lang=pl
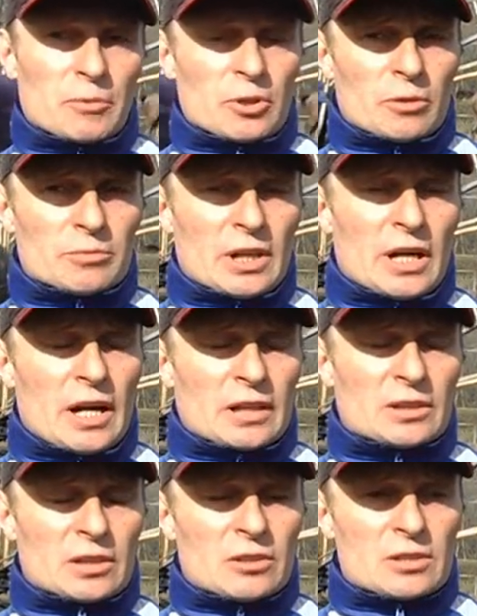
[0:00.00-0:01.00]
podobny
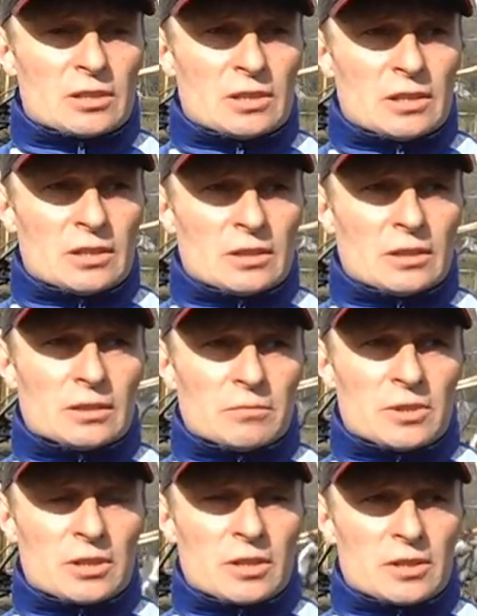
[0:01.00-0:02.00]
charakter do Zinedine i
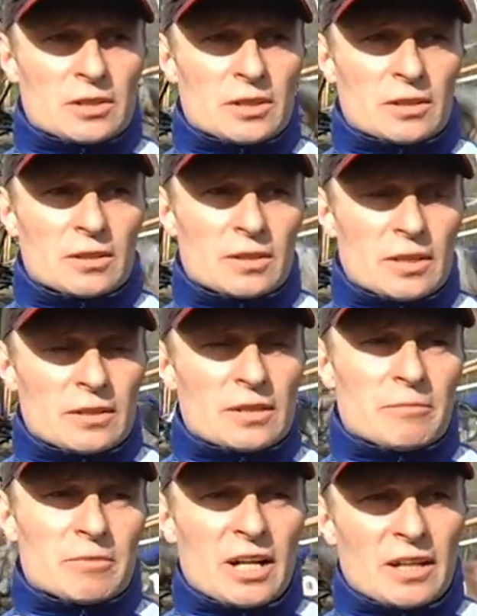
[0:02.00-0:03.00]
myślę, że damy